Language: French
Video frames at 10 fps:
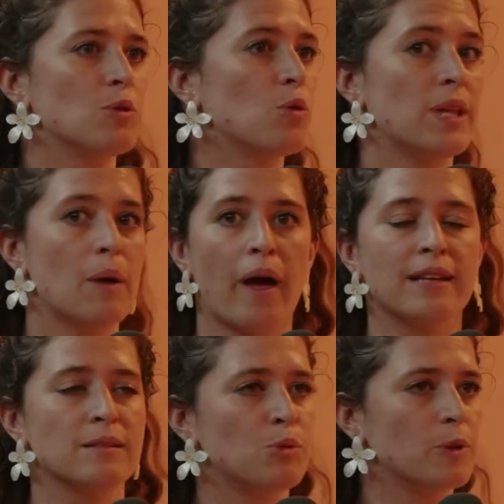Mais donc on a par
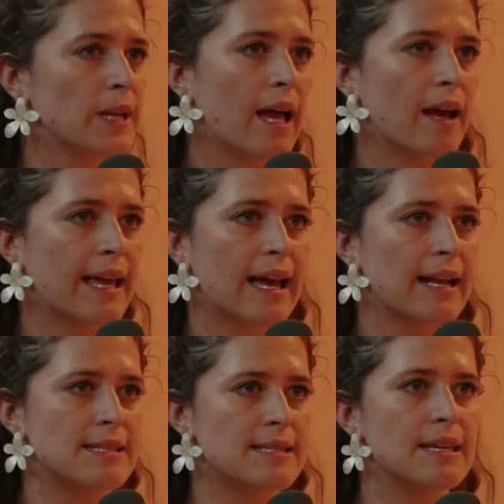exemple le cas
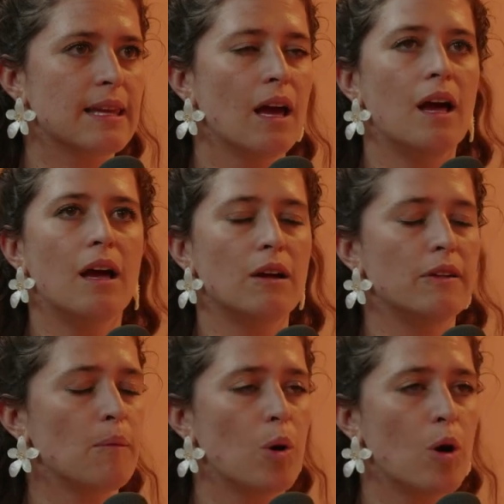classique
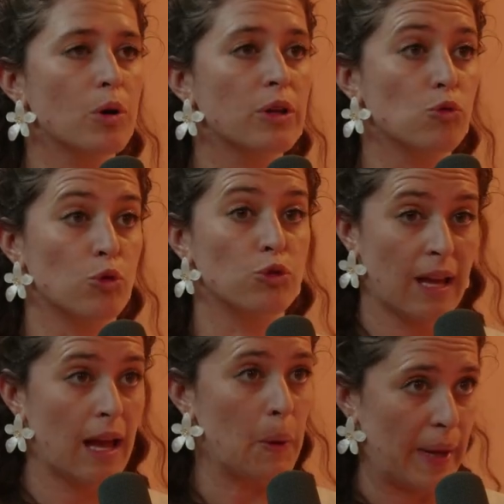d'un membre dont le
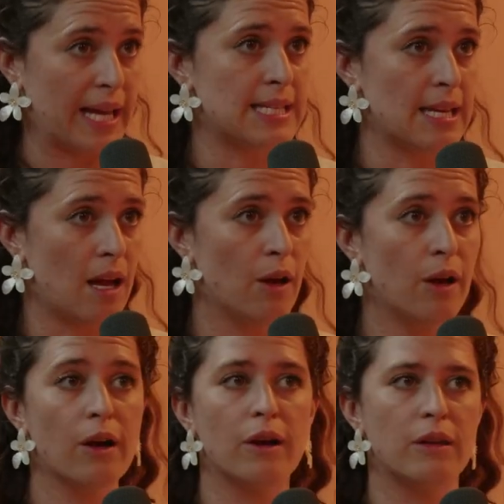train est parti à
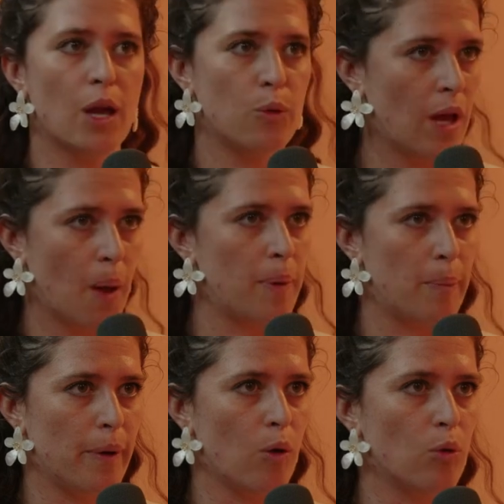l'heure, il y a eu un
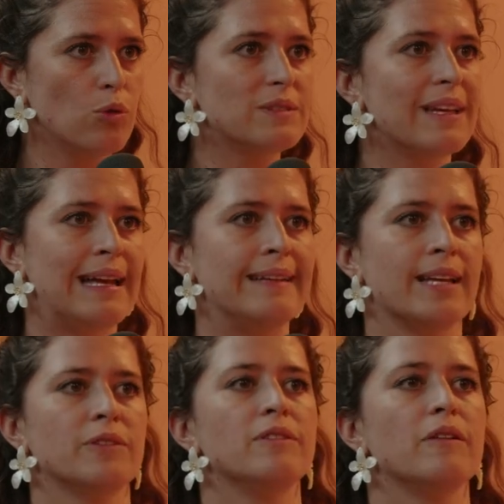pépin en route et est
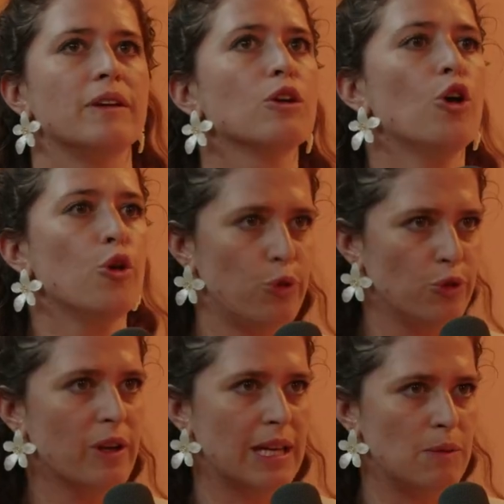arrivé avec
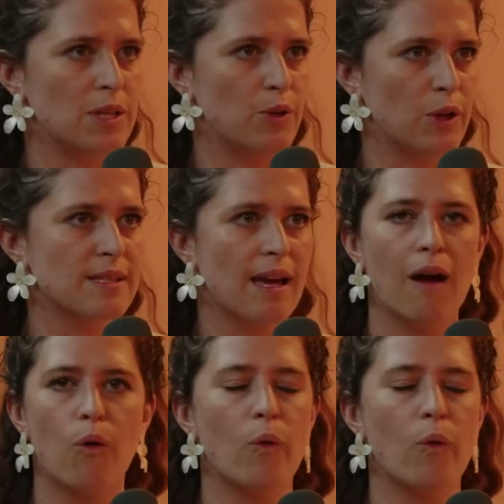une heure et demie de retard.